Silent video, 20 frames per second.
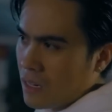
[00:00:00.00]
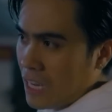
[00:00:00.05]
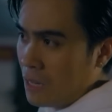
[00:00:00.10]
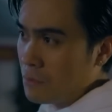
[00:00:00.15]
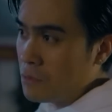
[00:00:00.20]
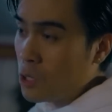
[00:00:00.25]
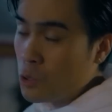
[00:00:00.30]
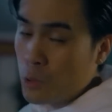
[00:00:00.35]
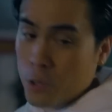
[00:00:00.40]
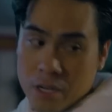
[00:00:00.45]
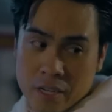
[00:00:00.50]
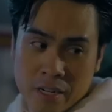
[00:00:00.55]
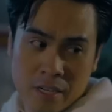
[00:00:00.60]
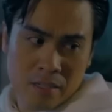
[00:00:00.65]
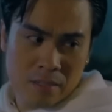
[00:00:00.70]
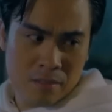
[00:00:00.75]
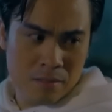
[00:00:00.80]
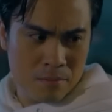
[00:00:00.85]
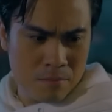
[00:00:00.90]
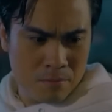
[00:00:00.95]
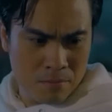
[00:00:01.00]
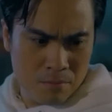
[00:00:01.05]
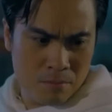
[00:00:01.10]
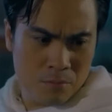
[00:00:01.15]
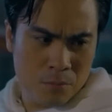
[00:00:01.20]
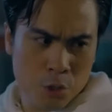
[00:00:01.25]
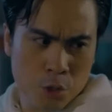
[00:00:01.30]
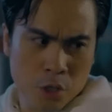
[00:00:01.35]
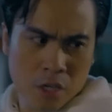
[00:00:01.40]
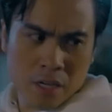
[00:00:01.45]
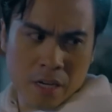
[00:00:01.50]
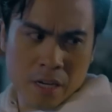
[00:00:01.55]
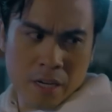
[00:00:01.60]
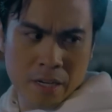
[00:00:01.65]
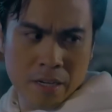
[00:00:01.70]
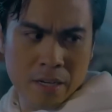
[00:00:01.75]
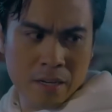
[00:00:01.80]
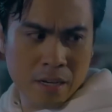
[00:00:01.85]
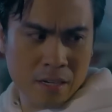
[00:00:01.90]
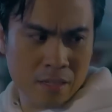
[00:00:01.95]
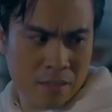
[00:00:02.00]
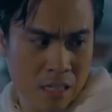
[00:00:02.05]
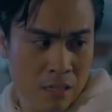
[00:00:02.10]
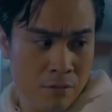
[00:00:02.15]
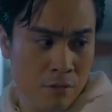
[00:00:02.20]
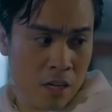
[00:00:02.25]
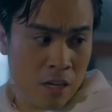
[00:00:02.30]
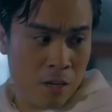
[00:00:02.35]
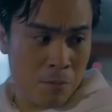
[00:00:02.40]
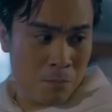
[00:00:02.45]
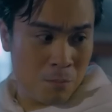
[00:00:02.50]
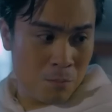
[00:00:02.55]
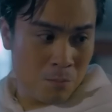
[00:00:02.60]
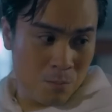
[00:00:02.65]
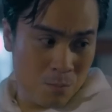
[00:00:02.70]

Em cứ quyết đi, chuyện này anh tin vào em.